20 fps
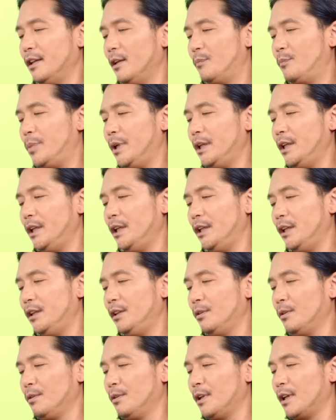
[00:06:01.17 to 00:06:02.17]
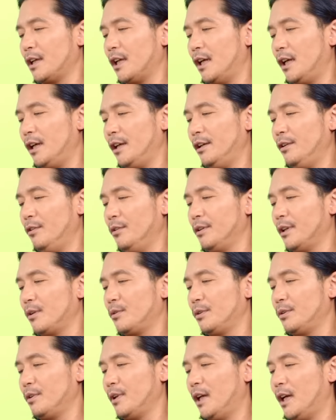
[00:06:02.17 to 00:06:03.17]
やっぱり世の中いろんな
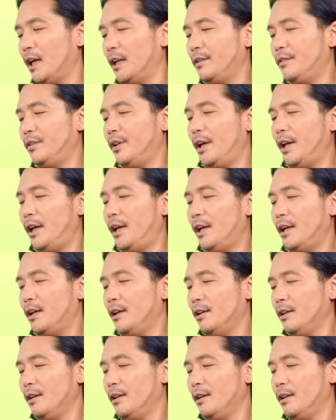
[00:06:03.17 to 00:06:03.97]
ことがあって、